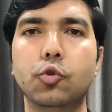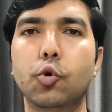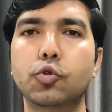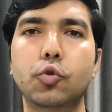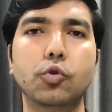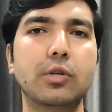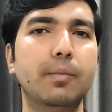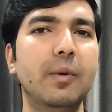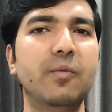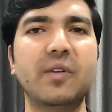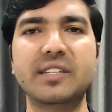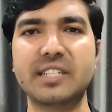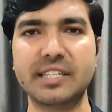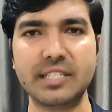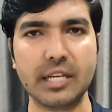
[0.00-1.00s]
दोस्तों जब भी
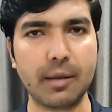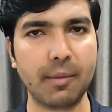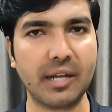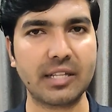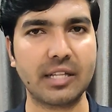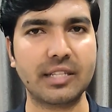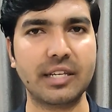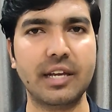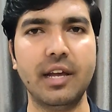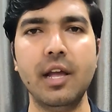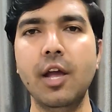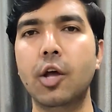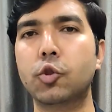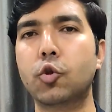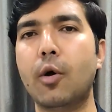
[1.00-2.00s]
फ्रेंचाइजी की बात आती है
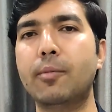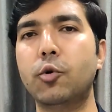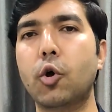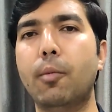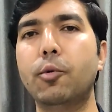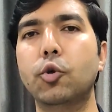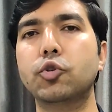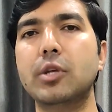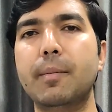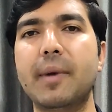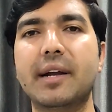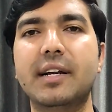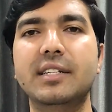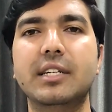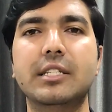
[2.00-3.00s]
तो हम डोमिनोज या
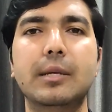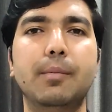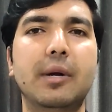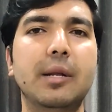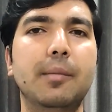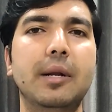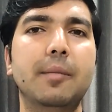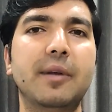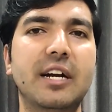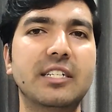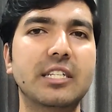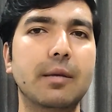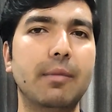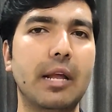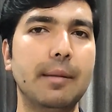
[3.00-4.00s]
मैगडी जैसी बड़ी बड़ी
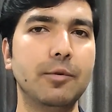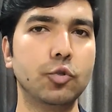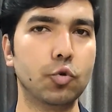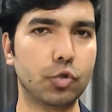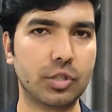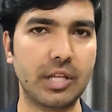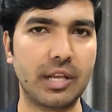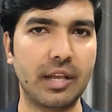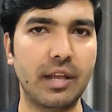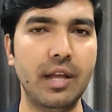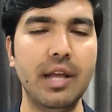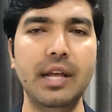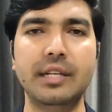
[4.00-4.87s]
ब्रांड्स के बारे में सोचते हैं